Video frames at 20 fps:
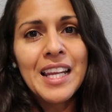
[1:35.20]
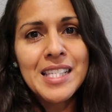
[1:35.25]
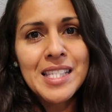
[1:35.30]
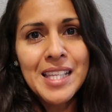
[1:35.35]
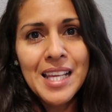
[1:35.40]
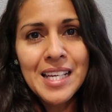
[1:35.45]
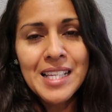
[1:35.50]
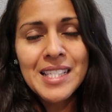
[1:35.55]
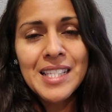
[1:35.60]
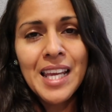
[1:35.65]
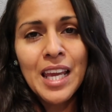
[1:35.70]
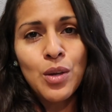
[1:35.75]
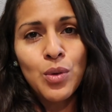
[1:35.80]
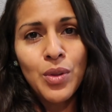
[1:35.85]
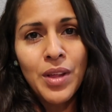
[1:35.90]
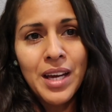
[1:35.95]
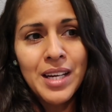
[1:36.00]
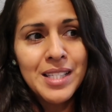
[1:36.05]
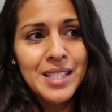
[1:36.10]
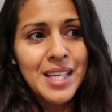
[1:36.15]
les tienes que
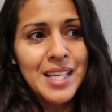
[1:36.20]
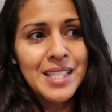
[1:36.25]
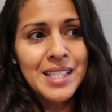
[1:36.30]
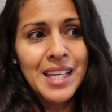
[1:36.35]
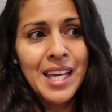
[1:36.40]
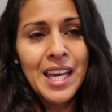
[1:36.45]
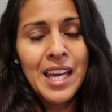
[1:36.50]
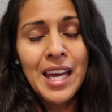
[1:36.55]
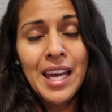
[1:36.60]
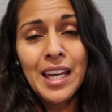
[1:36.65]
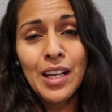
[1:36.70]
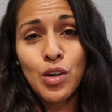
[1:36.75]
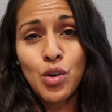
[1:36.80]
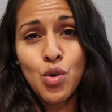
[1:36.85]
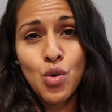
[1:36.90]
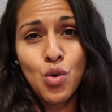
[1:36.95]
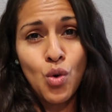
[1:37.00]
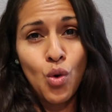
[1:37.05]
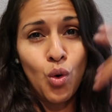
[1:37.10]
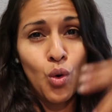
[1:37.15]
ayudar si es que
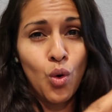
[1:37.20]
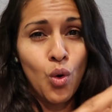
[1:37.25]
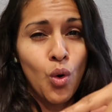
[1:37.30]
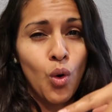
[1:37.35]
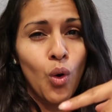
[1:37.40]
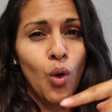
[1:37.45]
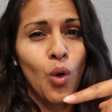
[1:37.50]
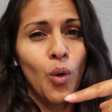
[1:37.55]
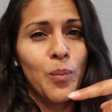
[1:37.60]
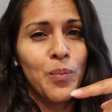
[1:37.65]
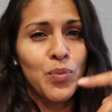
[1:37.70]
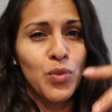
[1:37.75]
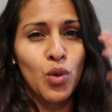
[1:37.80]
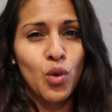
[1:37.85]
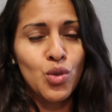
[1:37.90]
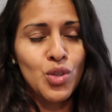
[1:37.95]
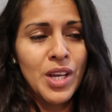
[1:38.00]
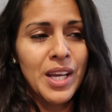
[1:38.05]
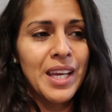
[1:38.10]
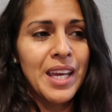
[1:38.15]
no,
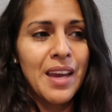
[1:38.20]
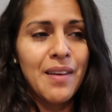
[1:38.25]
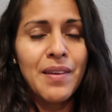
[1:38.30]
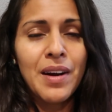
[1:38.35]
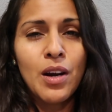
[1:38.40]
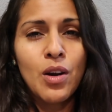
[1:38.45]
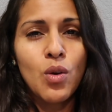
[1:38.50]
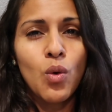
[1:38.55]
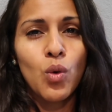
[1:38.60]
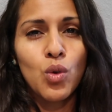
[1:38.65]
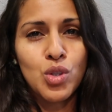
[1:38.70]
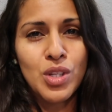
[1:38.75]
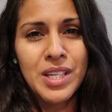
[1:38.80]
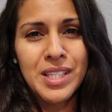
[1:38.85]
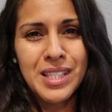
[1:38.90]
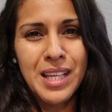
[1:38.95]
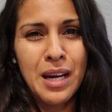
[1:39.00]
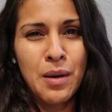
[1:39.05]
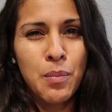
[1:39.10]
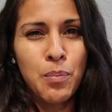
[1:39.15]
no se quiebran o si
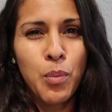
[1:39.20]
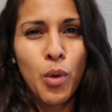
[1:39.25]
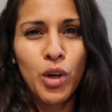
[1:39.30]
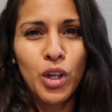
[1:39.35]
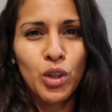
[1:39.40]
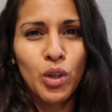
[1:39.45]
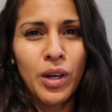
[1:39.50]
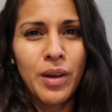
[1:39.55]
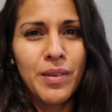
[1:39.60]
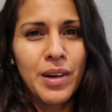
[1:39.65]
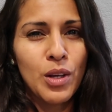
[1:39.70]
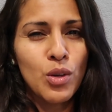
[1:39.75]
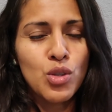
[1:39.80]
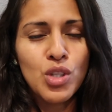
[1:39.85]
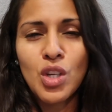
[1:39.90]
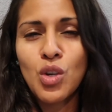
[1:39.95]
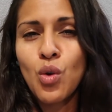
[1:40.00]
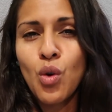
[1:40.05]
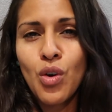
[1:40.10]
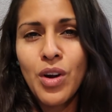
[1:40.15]
están un poquito
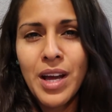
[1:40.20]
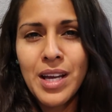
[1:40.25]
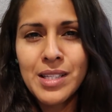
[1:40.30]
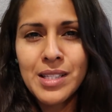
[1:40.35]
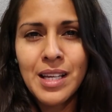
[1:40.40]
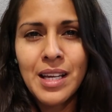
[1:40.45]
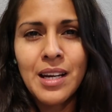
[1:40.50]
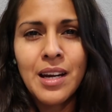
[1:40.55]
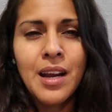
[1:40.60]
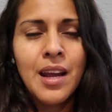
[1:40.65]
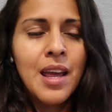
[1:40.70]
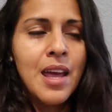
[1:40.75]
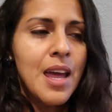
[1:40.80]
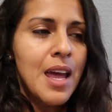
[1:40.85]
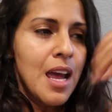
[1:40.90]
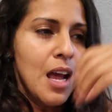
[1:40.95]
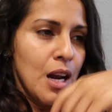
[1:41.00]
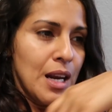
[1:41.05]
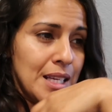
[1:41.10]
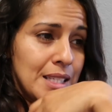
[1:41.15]
quebrados y no nacen,
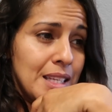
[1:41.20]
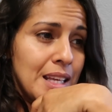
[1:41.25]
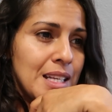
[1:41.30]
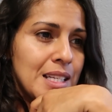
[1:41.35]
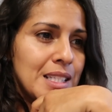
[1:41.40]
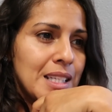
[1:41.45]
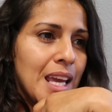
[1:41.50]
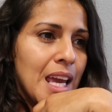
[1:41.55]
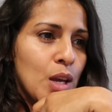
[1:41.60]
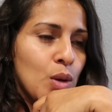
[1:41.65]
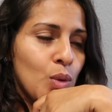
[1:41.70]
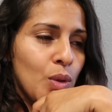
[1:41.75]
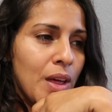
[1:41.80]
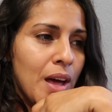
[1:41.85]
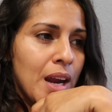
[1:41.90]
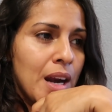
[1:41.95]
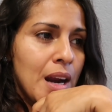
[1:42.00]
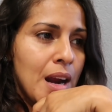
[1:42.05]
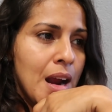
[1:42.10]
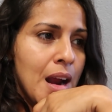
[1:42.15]
les tienes que
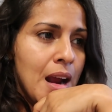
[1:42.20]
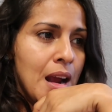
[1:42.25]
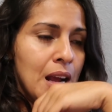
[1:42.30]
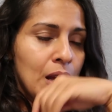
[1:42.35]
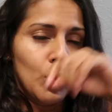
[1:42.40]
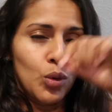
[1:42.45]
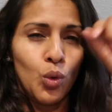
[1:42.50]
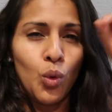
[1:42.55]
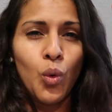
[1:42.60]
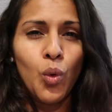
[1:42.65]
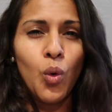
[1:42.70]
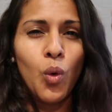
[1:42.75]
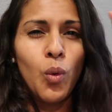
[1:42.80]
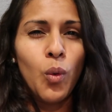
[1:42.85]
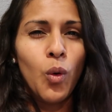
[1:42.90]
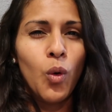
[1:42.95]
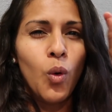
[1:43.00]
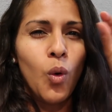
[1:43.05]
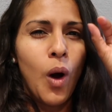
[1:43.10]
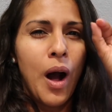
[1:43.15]
ayudar
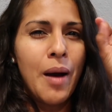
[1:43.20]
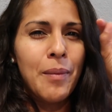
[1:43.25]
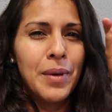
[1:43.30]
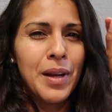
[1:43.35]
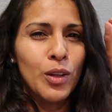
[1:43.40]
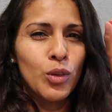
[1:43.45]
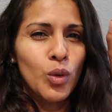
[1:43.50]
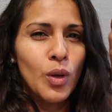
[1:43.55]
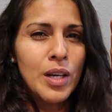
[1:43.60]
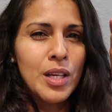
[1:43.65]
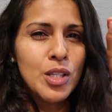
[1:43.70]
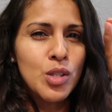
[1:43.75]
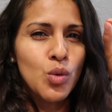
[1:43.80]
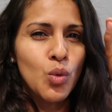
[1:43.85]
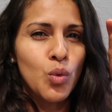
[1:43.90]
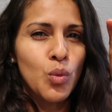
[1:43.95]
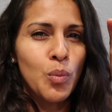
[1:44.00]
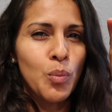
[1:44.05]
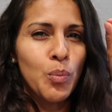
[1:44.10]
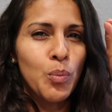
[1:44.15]
tú
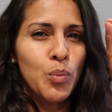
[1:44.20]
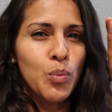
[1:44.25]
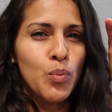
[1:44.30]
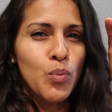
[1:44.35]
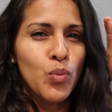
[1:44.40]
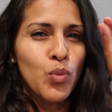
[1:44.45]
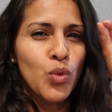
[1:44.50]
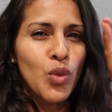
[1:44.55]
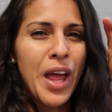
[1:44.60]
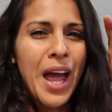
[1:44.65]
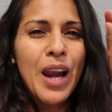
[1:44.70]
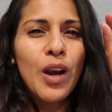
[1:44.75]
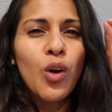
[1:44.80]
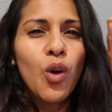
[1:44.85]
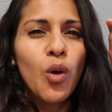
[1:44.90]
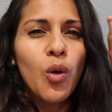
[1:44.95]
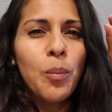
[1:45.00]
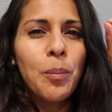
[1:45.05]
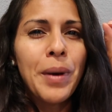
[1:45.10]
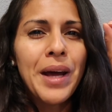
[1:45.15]
abriéndoles un,
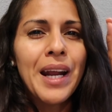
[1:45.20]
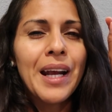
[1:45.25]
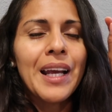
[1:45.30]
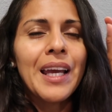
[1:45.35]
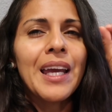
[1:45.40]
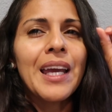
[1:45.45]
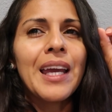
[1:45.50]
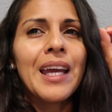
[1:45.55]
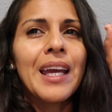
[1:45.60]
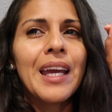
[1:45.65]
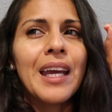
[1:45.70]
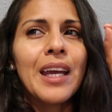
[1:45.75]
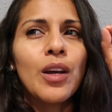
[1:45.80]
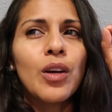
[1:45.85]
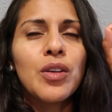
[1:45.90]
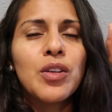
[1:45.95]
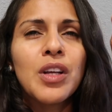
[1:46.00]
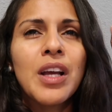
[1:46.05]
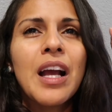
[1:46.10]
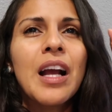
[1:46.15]
algo para
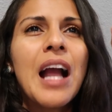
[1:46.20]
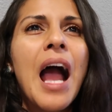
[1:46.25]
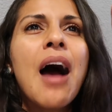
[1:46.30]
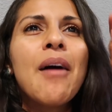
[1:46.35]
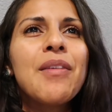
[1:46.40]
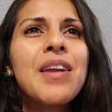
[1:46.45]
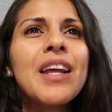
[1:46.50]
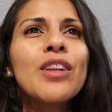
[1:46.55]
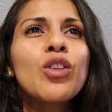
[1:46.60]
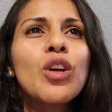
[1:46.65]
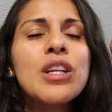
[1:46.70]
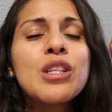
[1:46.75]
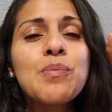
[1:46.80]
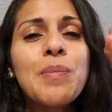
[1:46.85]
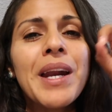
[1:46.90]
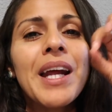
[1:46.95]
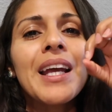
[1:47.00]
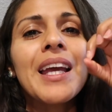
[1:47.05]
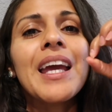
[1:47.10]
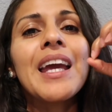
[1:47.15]
que abriéndoles
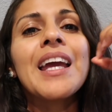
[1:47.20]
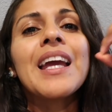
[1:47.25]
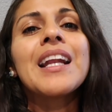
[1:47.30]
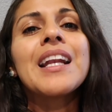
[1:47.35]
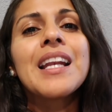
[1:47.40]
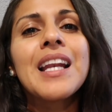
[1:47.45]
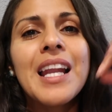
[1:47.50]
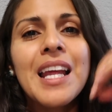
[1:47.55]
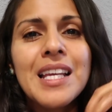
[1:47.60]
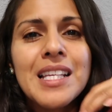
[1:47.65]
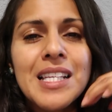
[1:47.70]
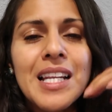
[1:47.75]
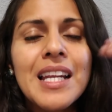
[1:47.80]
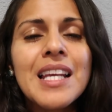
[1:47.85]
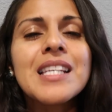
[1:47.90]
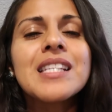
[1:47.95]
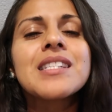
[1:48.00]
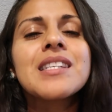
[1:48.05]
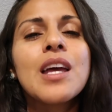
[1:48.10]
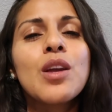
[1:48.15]
para que
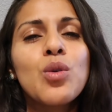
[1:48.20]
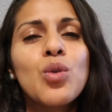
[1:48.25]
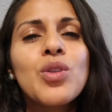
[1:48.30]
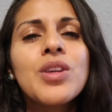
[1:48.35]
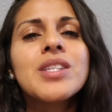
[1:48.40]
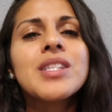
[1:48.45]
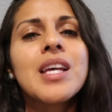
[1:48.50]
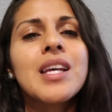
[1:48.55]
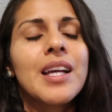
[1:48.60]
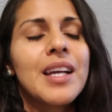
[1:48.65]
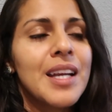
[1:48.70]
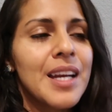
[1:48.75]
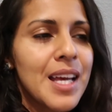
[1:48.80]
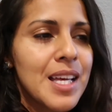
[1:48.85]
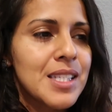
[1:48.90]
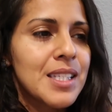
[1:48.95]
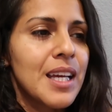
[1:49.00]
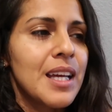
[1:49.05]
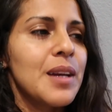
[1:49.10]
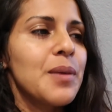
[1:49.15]
les ayudes a que
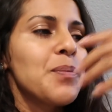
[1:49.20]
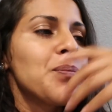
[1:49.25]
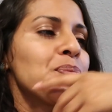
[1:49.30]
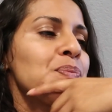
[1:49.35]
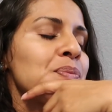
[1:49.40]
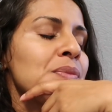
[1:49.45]
nazcan.